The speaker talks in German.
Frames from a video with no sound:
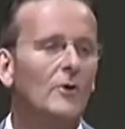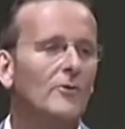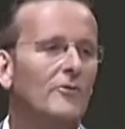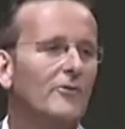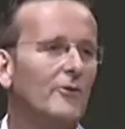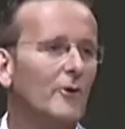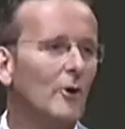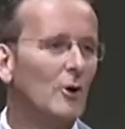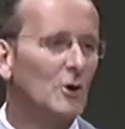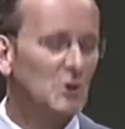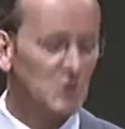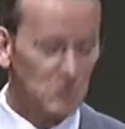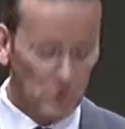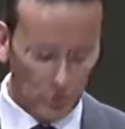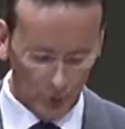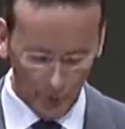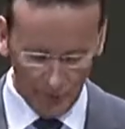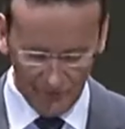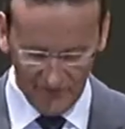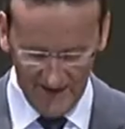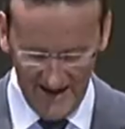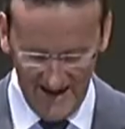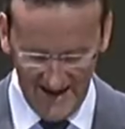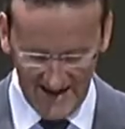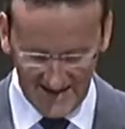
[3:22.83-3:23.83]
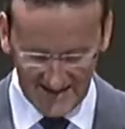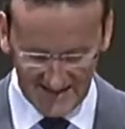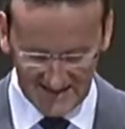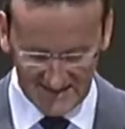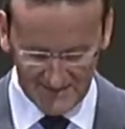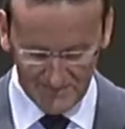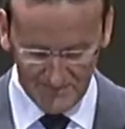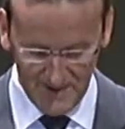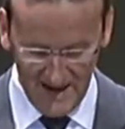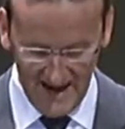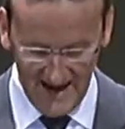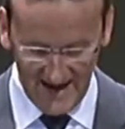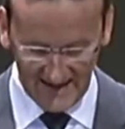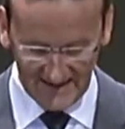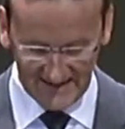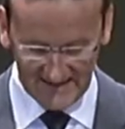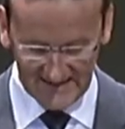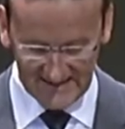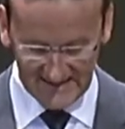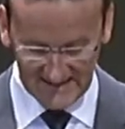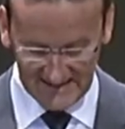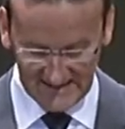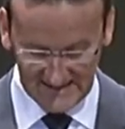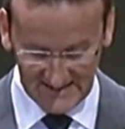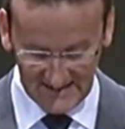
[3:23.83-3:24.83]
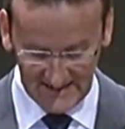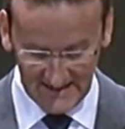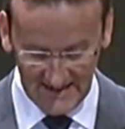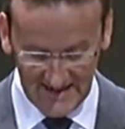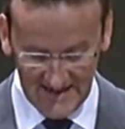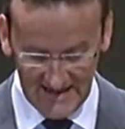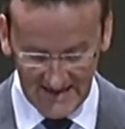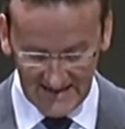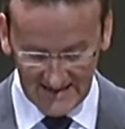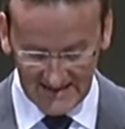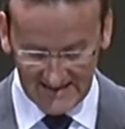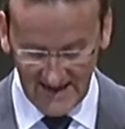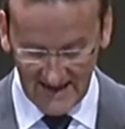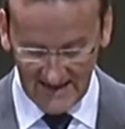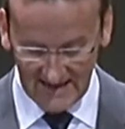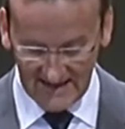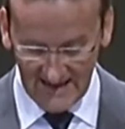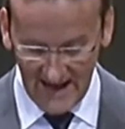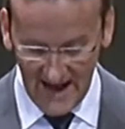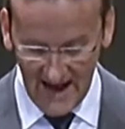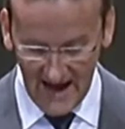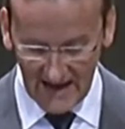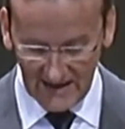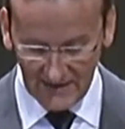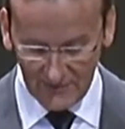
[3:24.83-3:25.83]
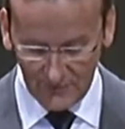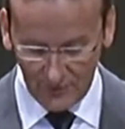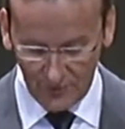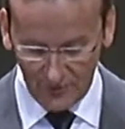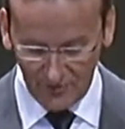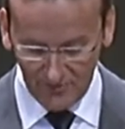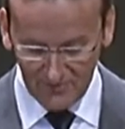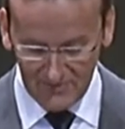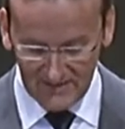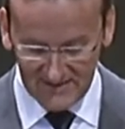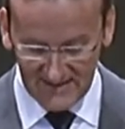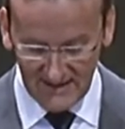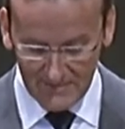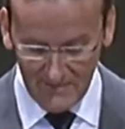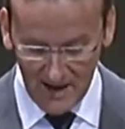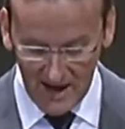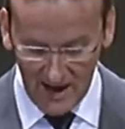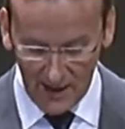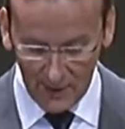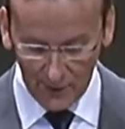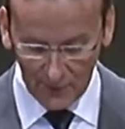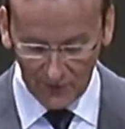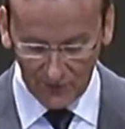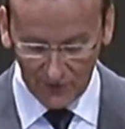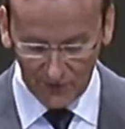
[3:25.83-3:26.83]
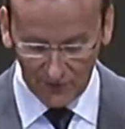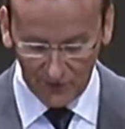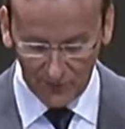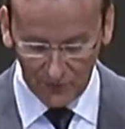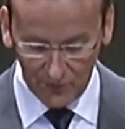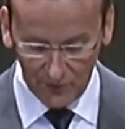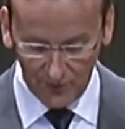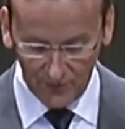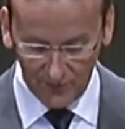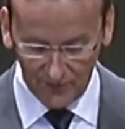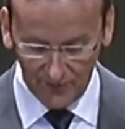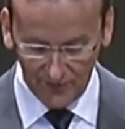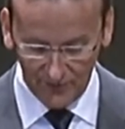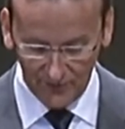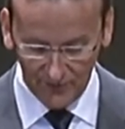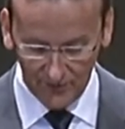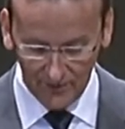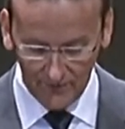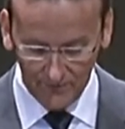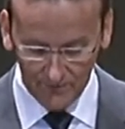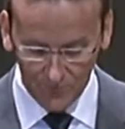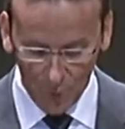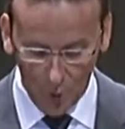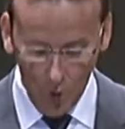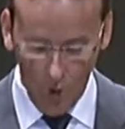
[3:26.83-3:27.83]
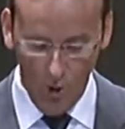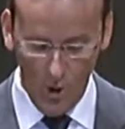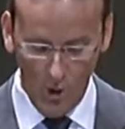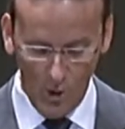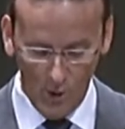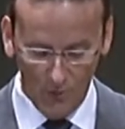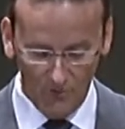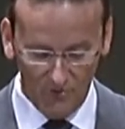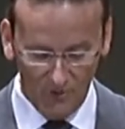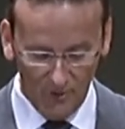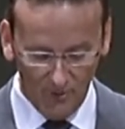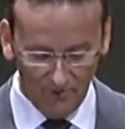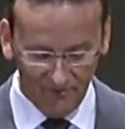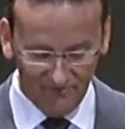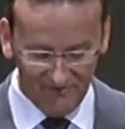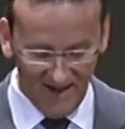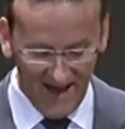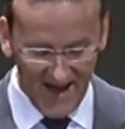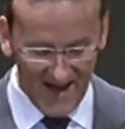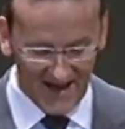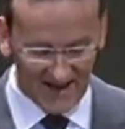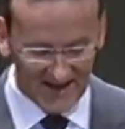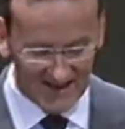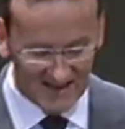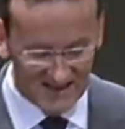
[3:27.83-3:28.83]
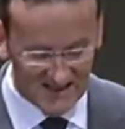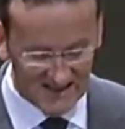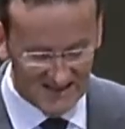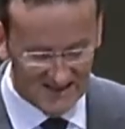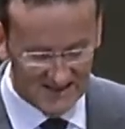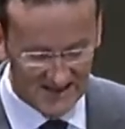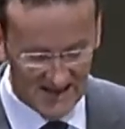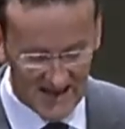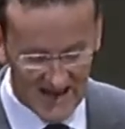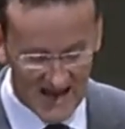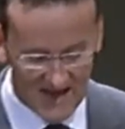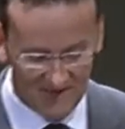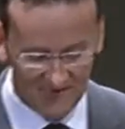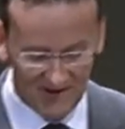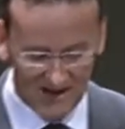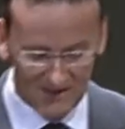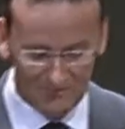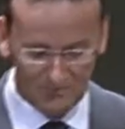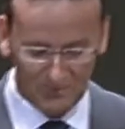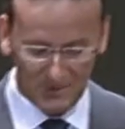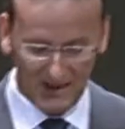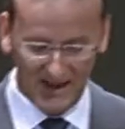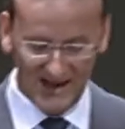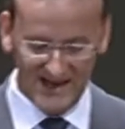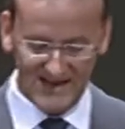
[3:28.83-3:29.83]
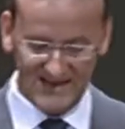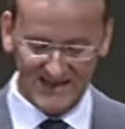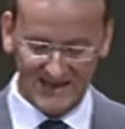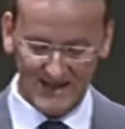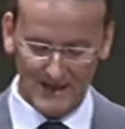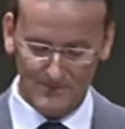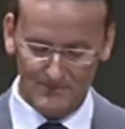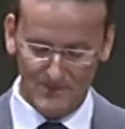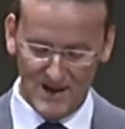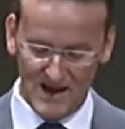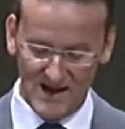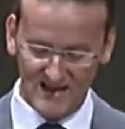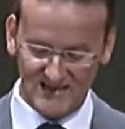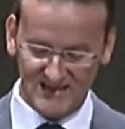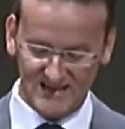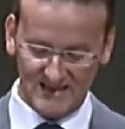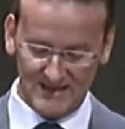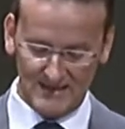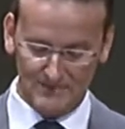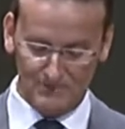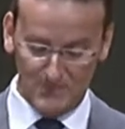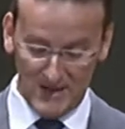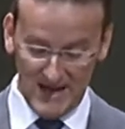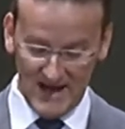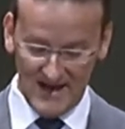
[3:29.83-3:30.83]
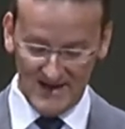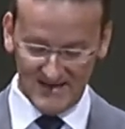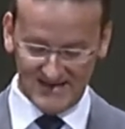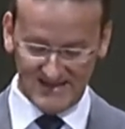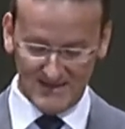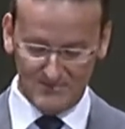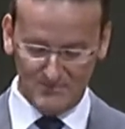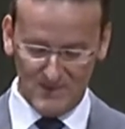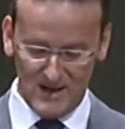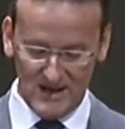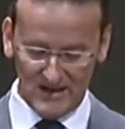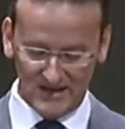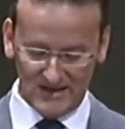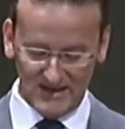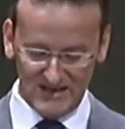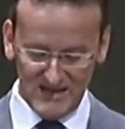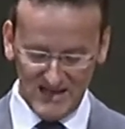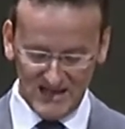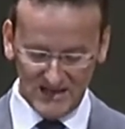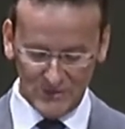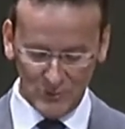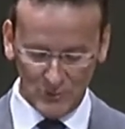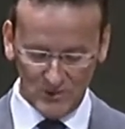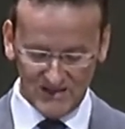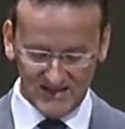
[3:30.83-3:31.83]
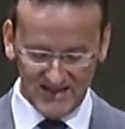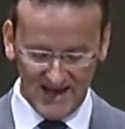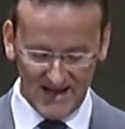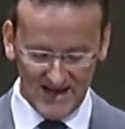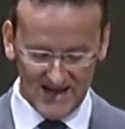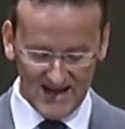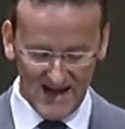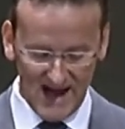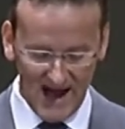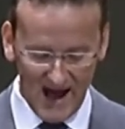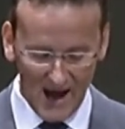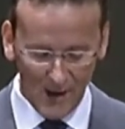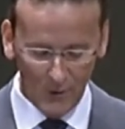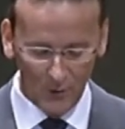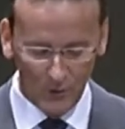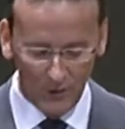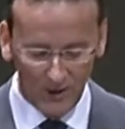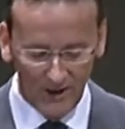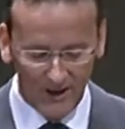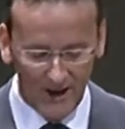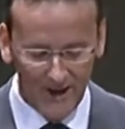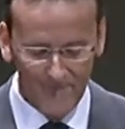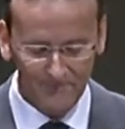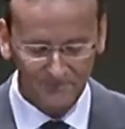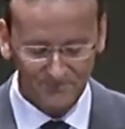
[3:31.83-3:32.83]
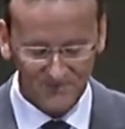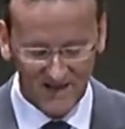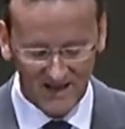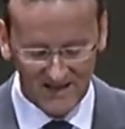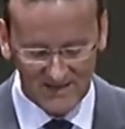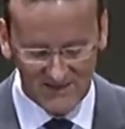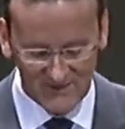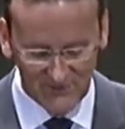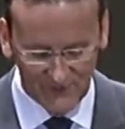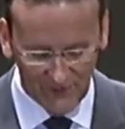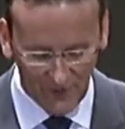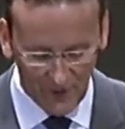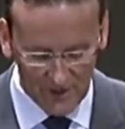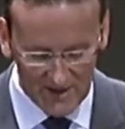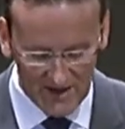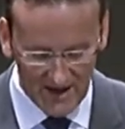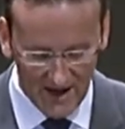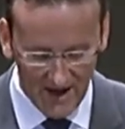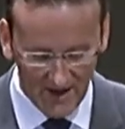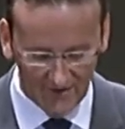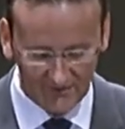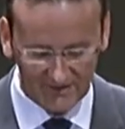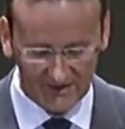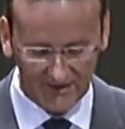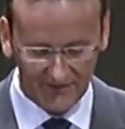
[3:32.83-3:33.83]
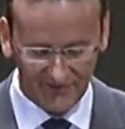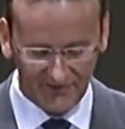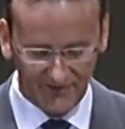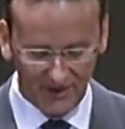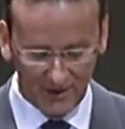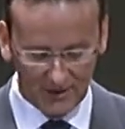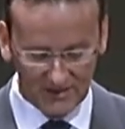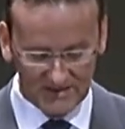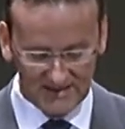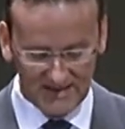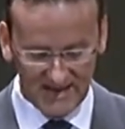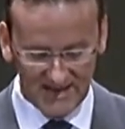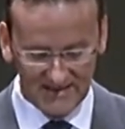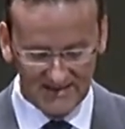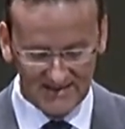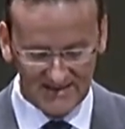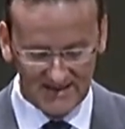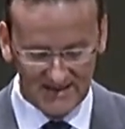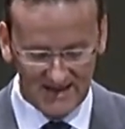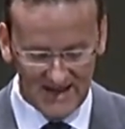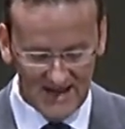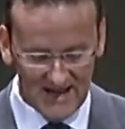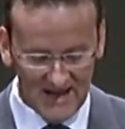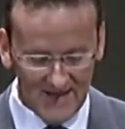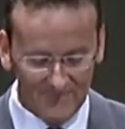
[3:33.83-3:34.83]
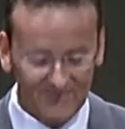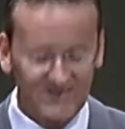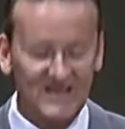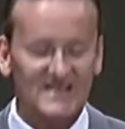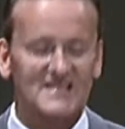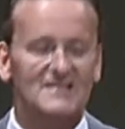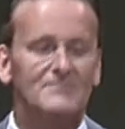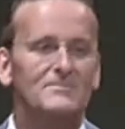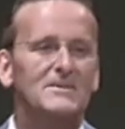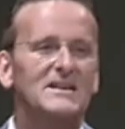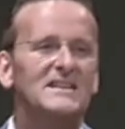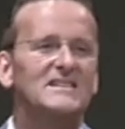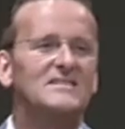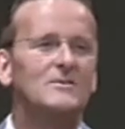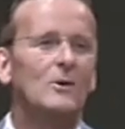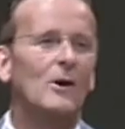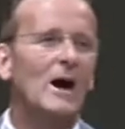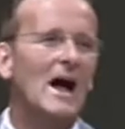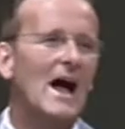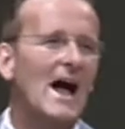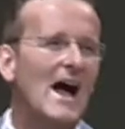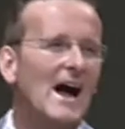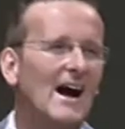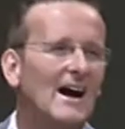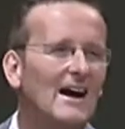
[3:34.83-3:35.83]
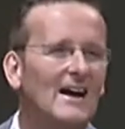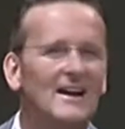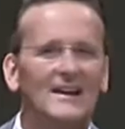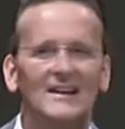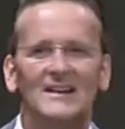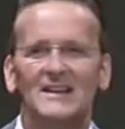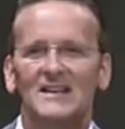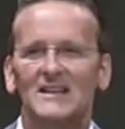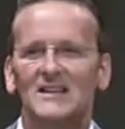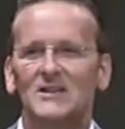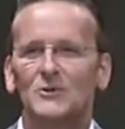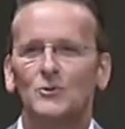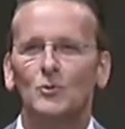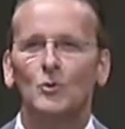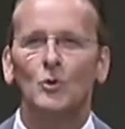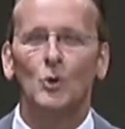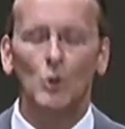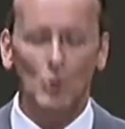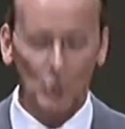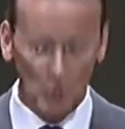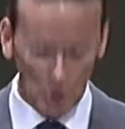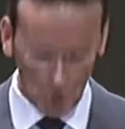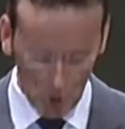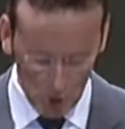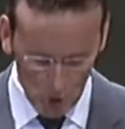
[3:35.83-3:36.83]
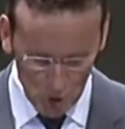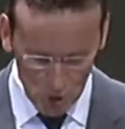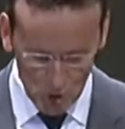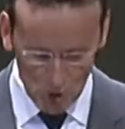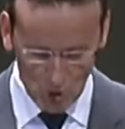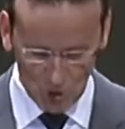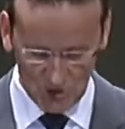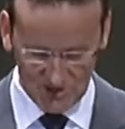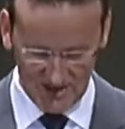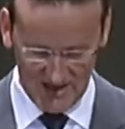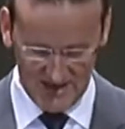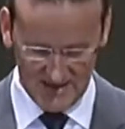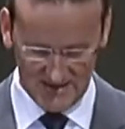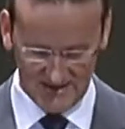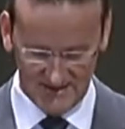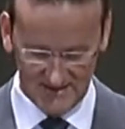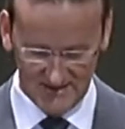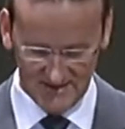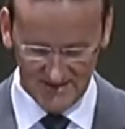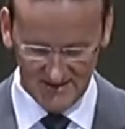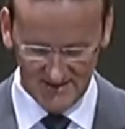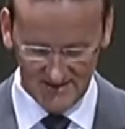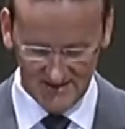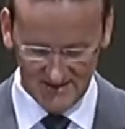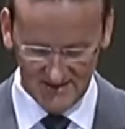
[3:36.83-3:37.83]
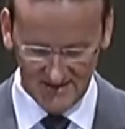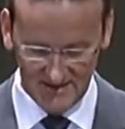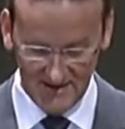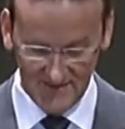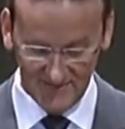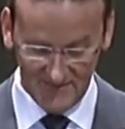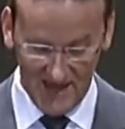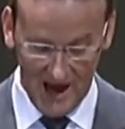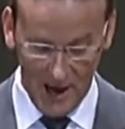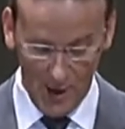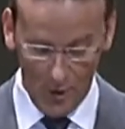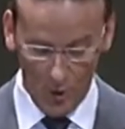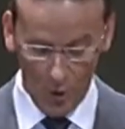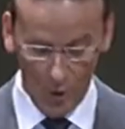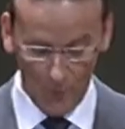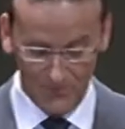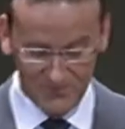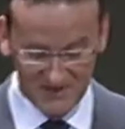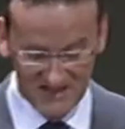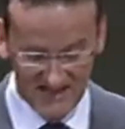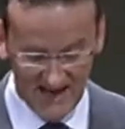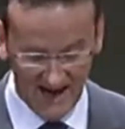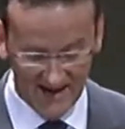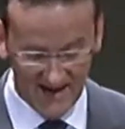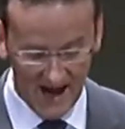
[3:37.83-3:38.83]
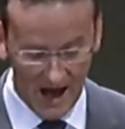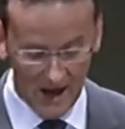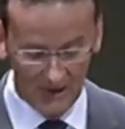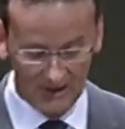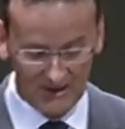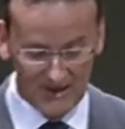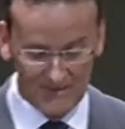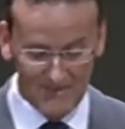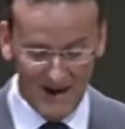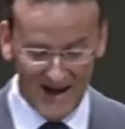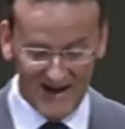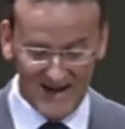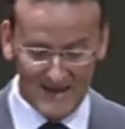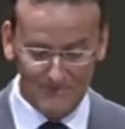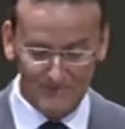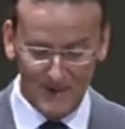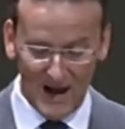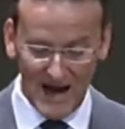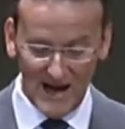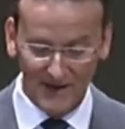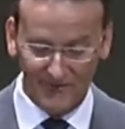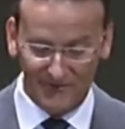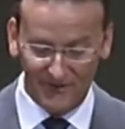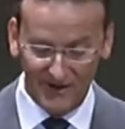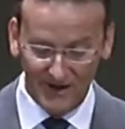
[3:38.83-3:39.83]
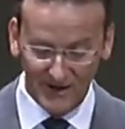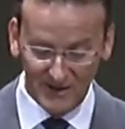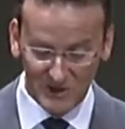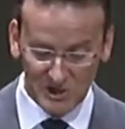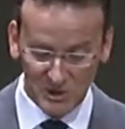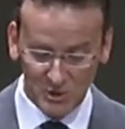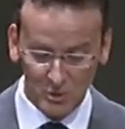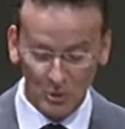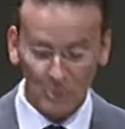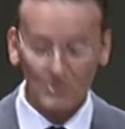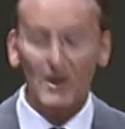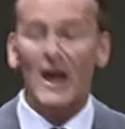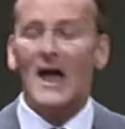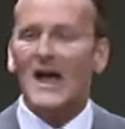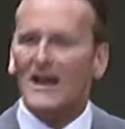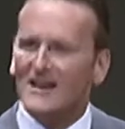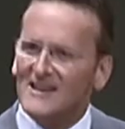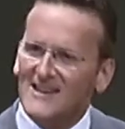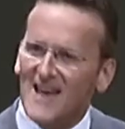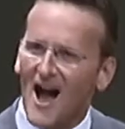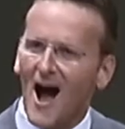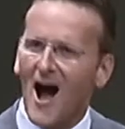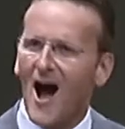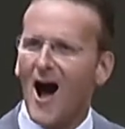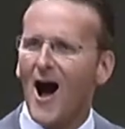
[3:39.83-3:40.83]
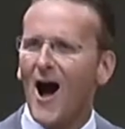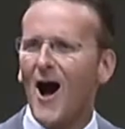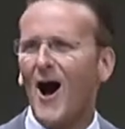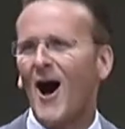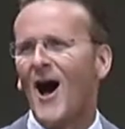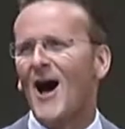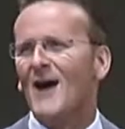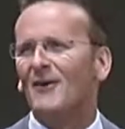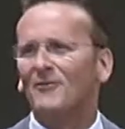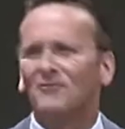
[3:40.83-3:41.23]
Freund Hufeisen beendete seinen Einwurf mit dem Auswurf. Oh, wo wäre ich, wenn Prediger Blase, Blasebalg nicht durch seinen Hauch das Feuer angefacht hätte, das mich so herrlich durchglüht hat. Da hob sich ein allgemeiner Beifallsturm. Ja,